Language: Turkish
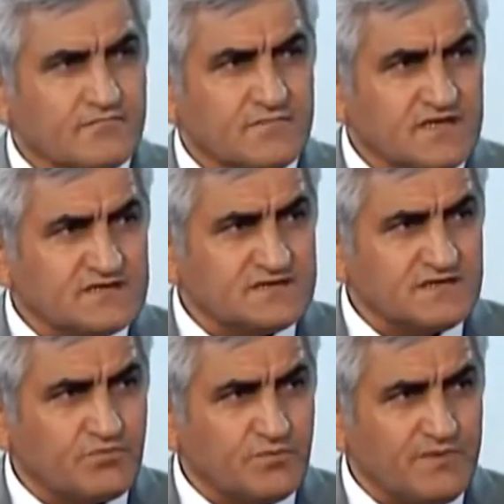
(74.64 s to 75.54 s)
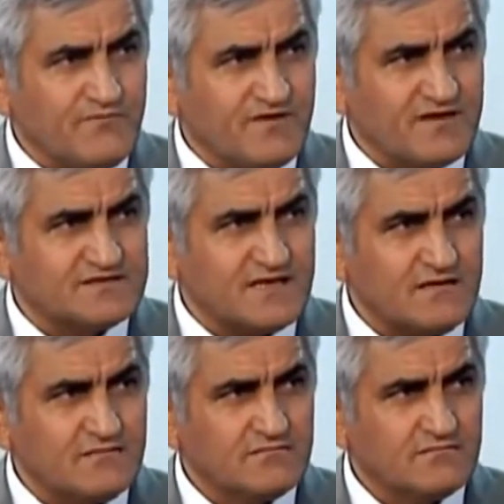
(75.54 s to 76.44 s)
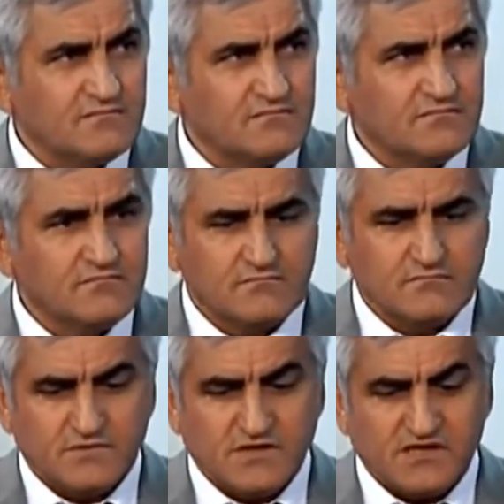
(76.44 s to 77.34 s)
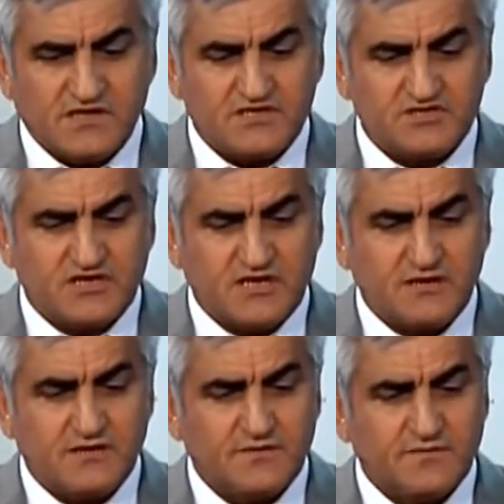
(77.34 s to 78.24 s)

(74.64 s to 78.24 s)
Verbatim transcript: midesinde problem varsa yeterince